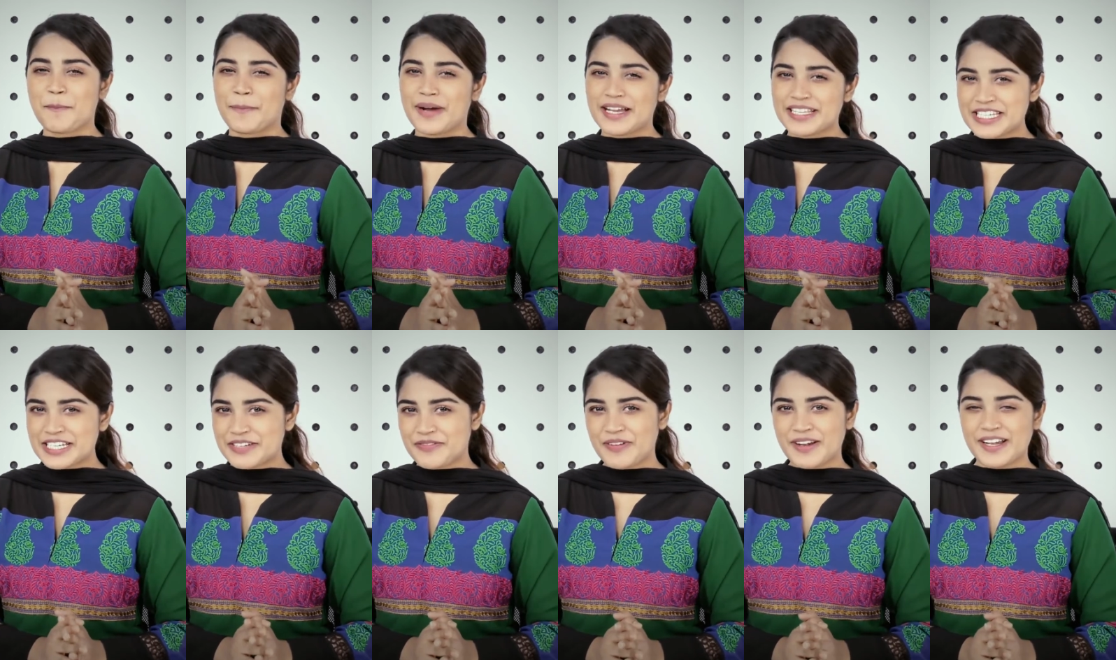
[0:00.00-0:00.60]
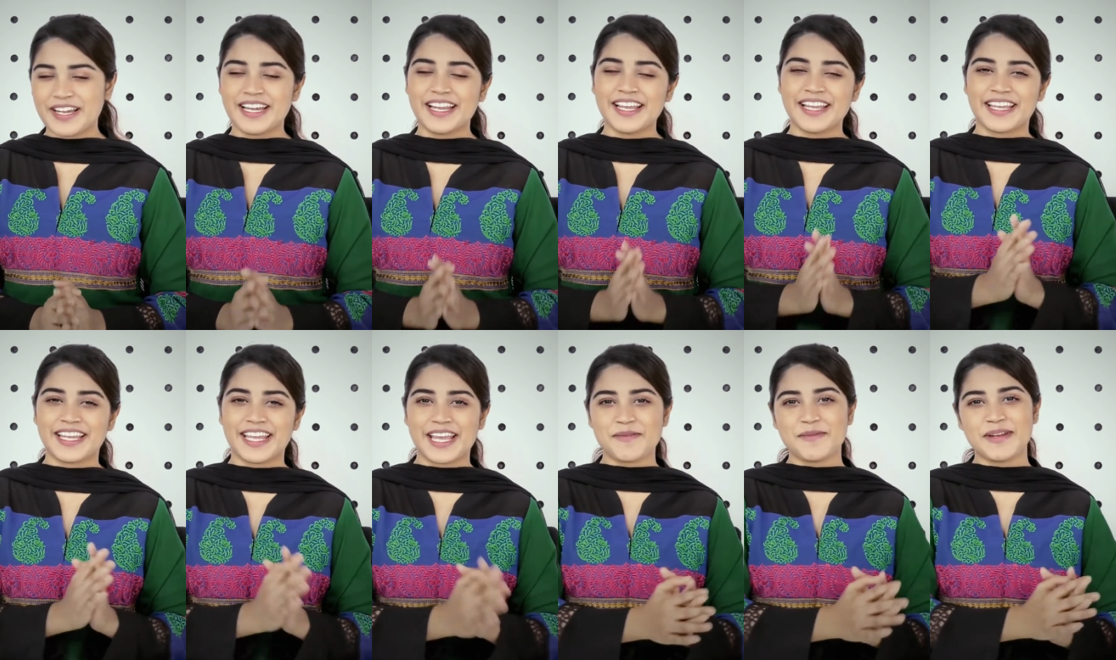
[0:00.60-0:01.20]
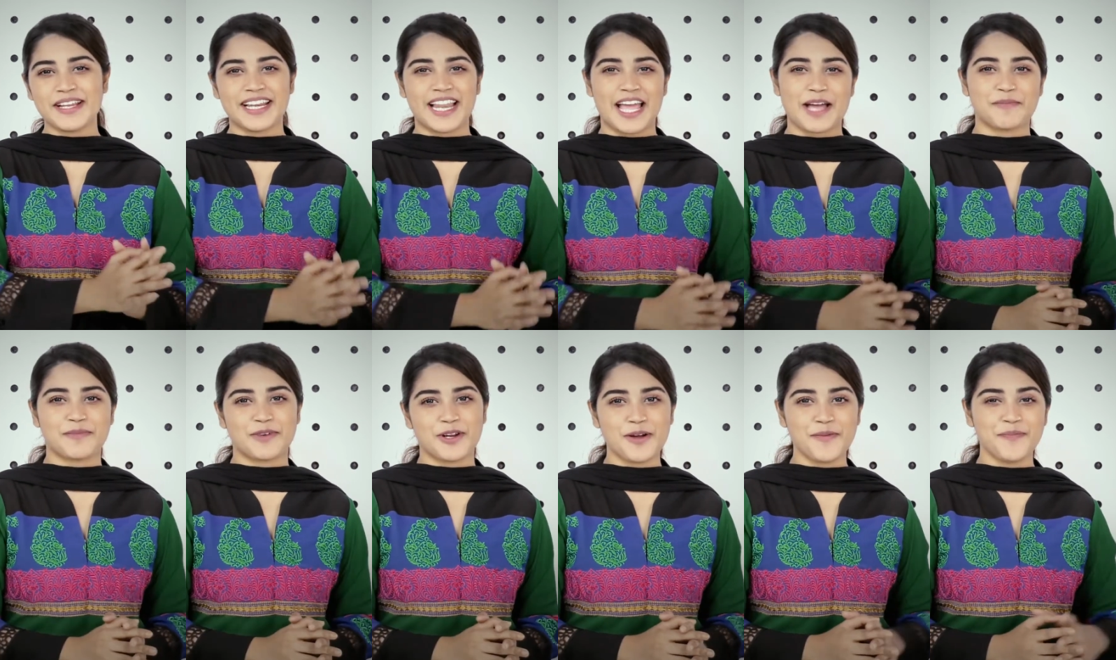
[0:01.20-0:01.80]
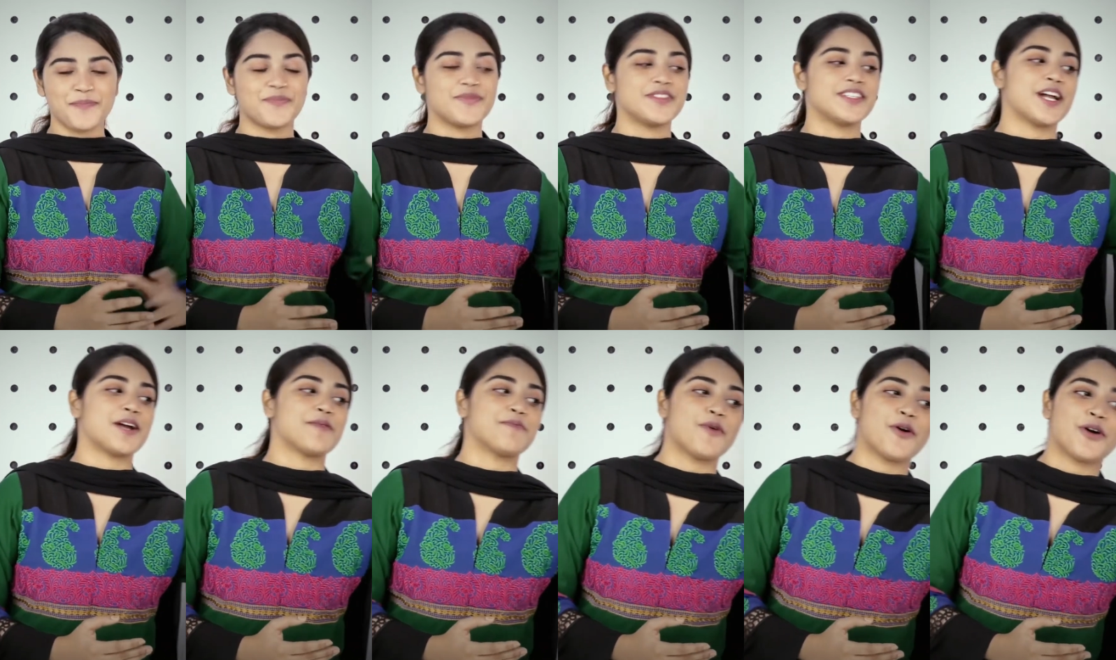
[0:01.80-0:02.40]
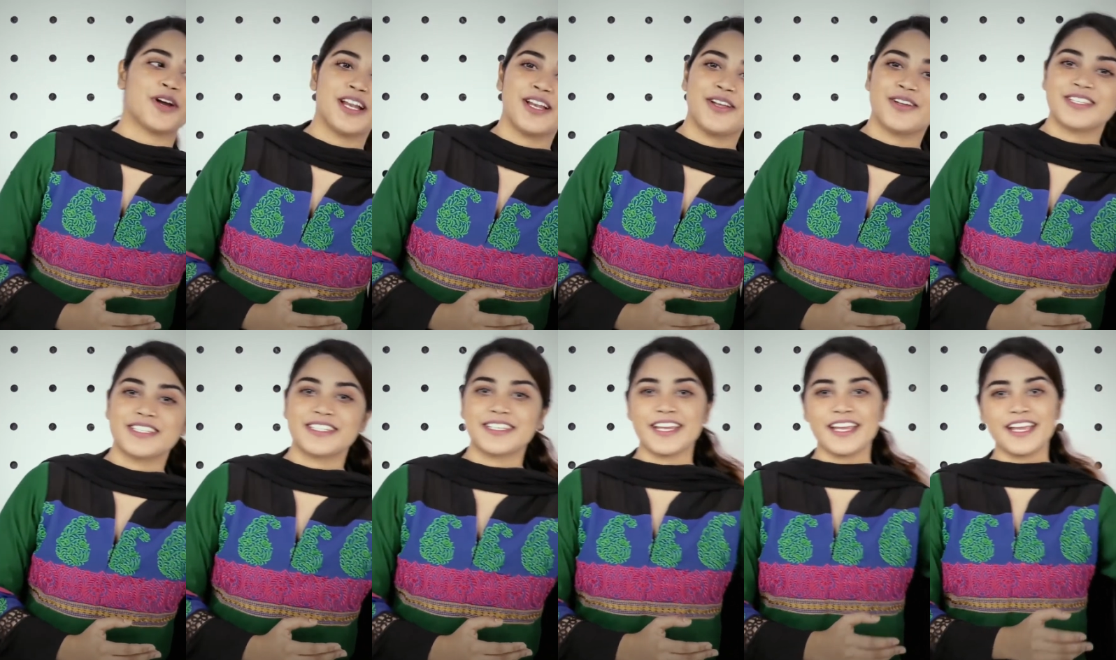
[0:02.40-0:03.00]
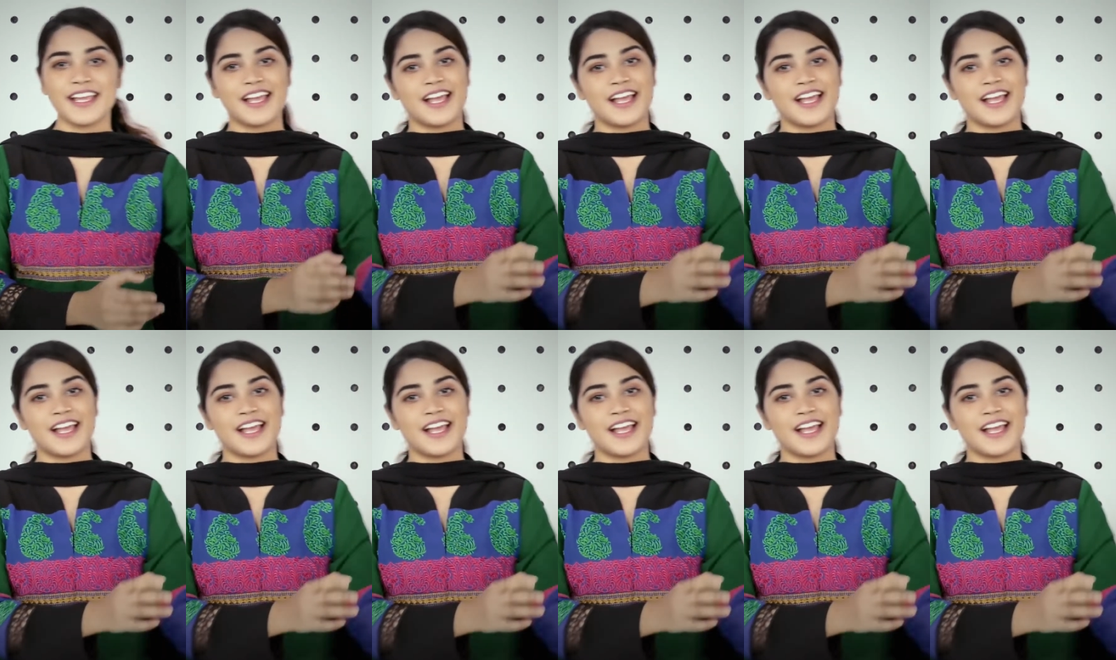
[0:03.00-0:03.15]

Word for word: বাজেট ফ্রেন্ডলি গেমিং ল্যাপটপ যার মডেল হচ্ছে